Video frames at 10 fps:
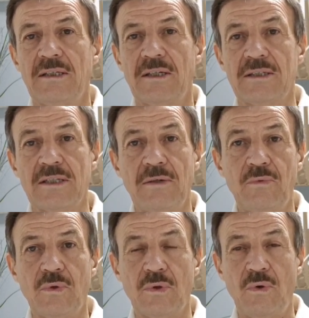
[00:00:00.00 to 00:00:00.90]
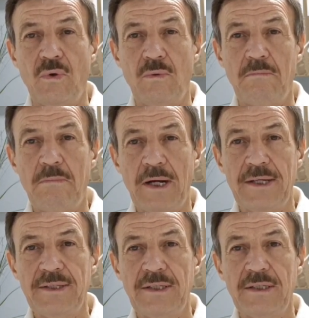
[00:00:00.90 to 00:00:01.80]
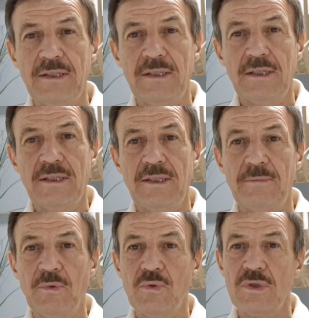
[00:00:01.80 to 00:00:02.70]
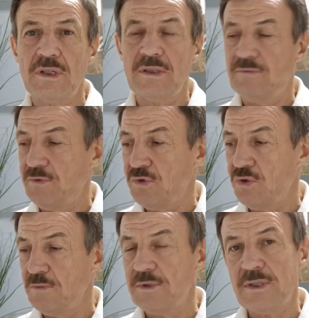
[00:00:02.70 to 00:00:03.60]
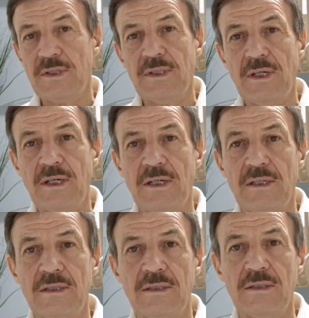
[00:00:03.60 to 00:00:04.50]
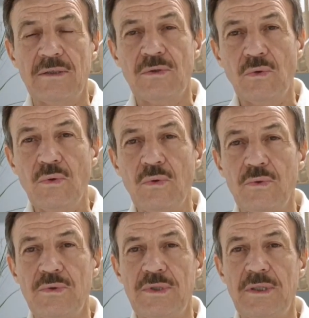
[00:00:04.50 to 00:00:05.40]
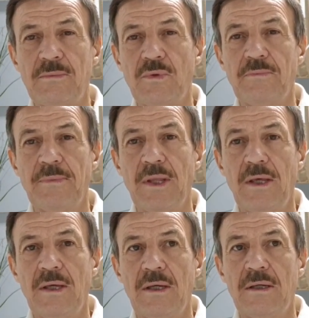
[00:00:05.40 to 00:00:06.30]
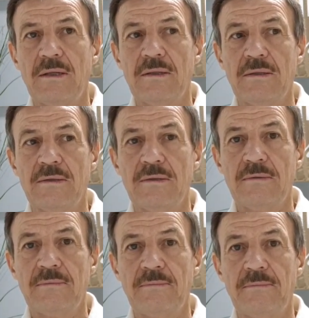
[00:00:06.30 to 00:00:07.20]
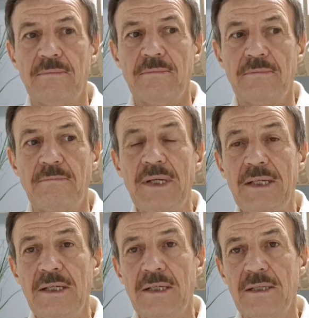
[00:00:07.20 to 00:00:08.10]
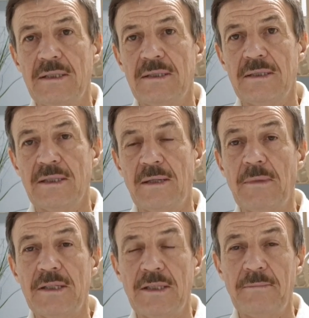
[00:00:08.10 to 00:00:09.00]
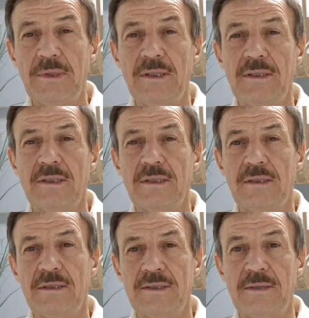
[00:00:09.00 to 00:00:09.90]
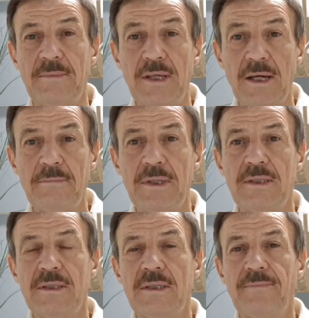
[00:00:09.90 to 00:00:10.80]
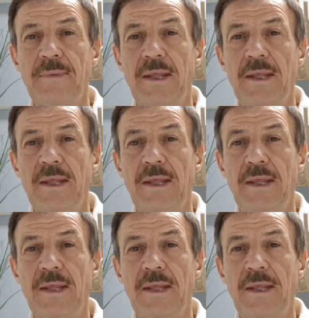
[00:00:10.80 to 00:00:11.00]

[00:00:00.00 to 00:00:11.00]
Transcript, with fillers: разговор о бане, немножко отвлечемся на другую тему. Э, мы, команда белых, семья белых,